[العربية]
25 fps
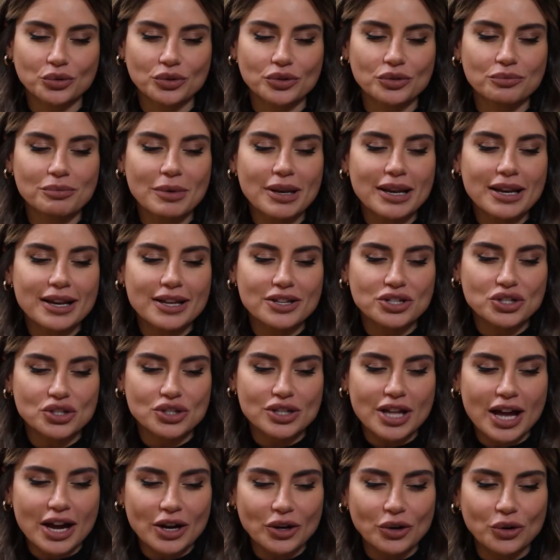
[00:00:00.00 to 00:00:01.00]
ونبلش
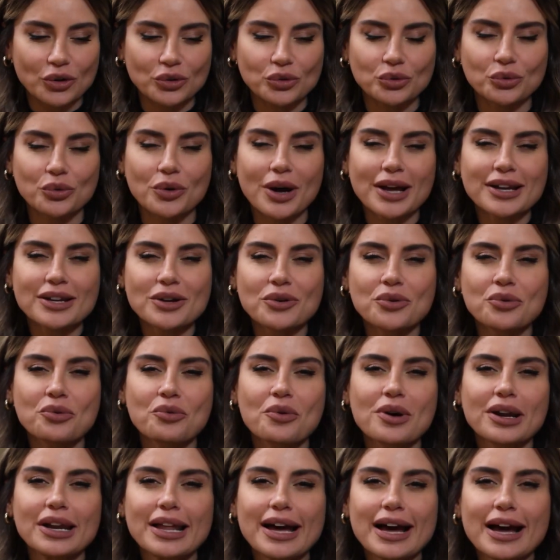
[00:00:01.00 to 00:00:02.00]
ناكل وانا
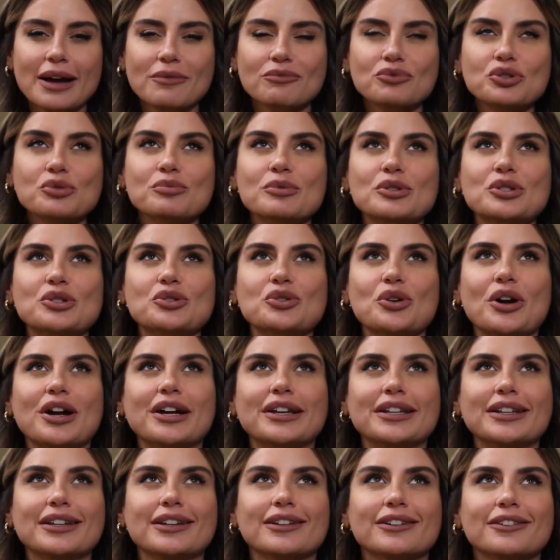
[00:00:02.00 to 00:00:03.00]
وولاء مش بس
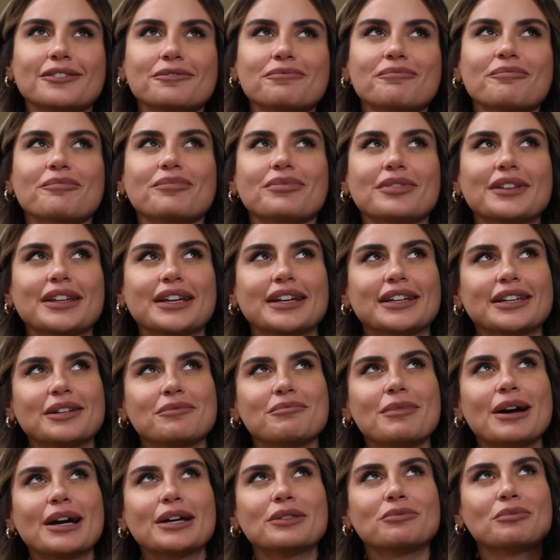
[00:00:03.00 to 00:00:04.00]
جوعانين يعني
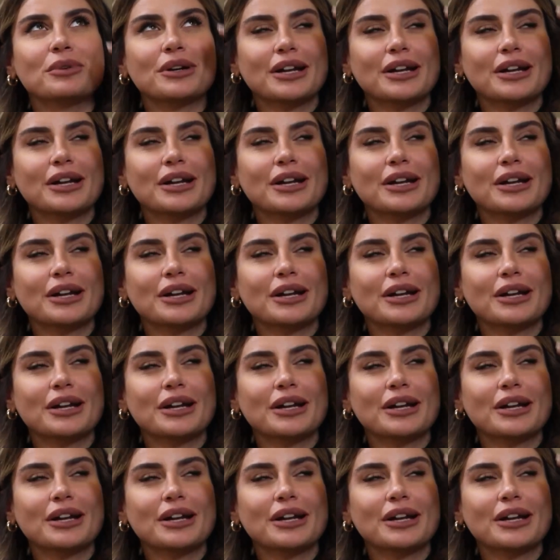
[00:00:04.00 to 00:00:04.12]
بعد